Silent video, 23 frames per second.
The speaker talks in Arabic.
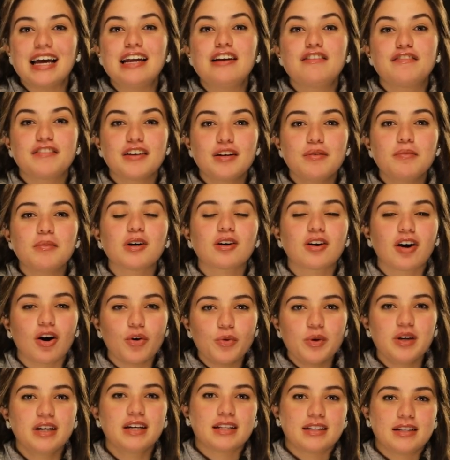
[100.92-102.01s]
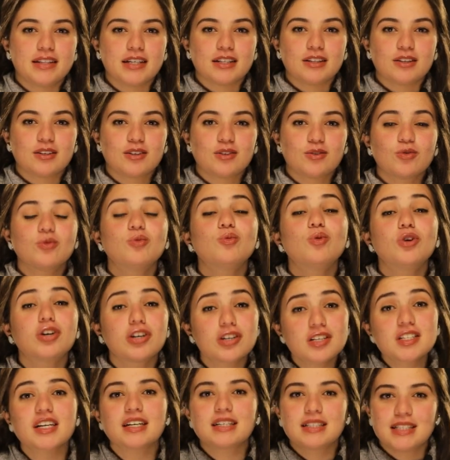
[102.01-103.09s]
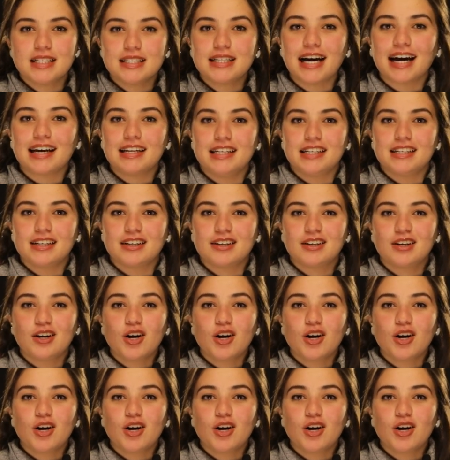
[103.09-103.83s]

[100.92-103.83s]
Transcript: الفيلم قوي جدا وقصة جديدة علينا